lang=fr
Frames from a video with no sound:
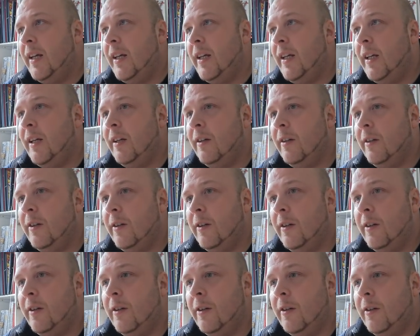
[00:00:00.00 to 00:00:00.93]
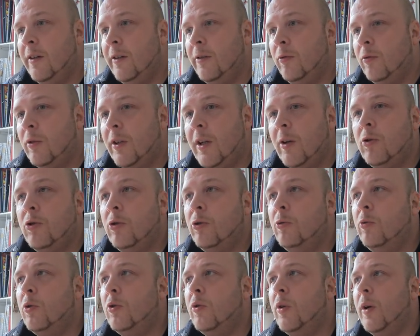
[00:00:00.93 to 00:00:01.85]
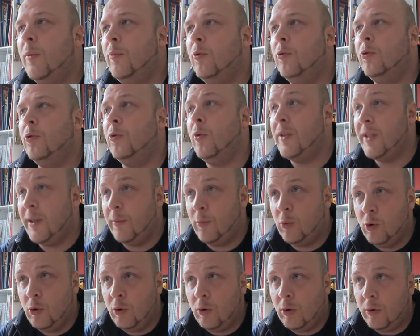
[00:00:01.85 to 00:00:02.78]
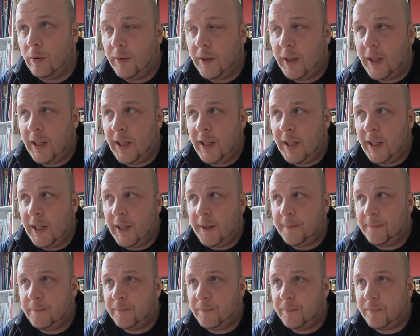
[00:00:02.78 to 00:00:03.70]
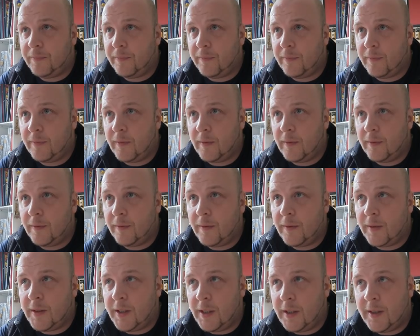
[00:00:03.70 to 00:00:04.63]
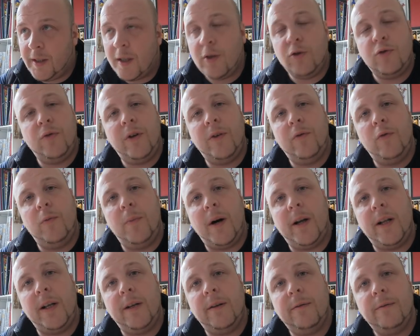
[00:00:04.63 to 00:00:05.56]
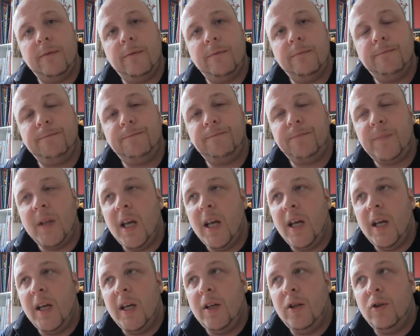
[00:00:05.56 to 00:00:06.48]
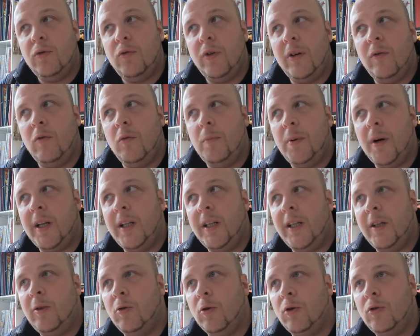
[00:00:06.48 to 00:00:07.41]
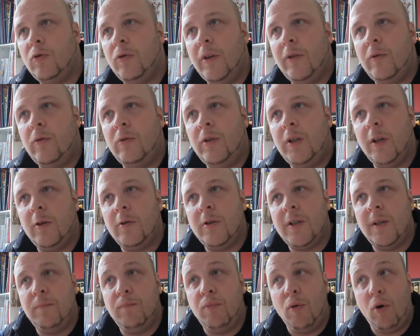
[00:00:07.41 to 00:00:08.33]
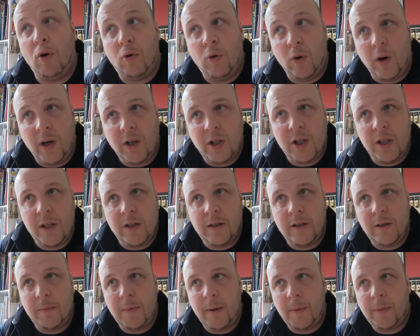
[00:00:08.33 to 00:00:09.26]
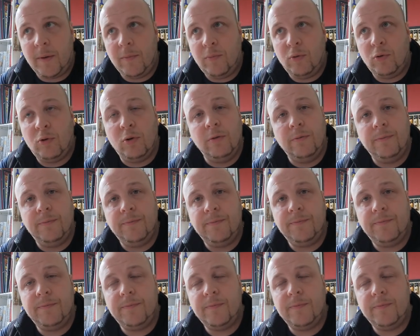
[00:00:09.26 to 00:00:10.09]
Et euh, donc là, aujourd'hui, je suis à mon troisième cours et c'est de ça que je voulais vous parler. Je voulais vous parler des cours, je voulais vous dire aussi pourquoi je ne les ai pas pris plus tôt